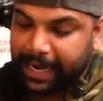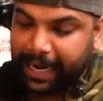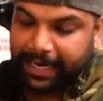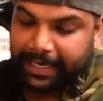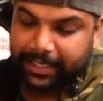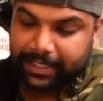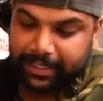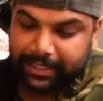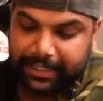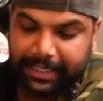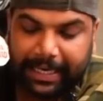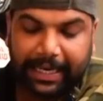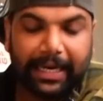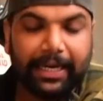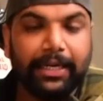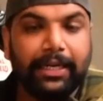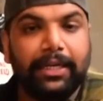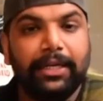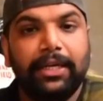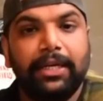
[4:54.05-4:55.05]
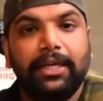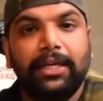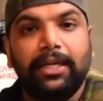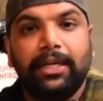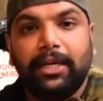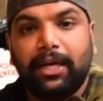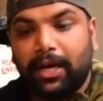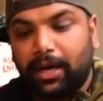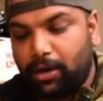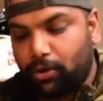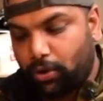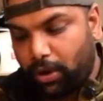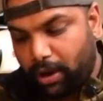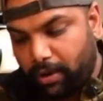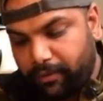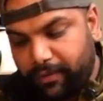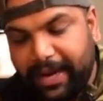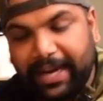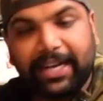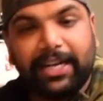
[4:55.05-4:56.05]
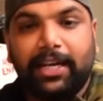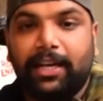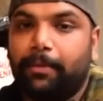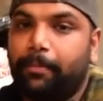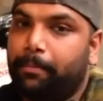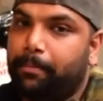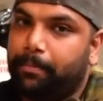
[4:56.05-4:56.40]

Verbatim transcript: एंड सेकेंड uh, कोई इफेक्ट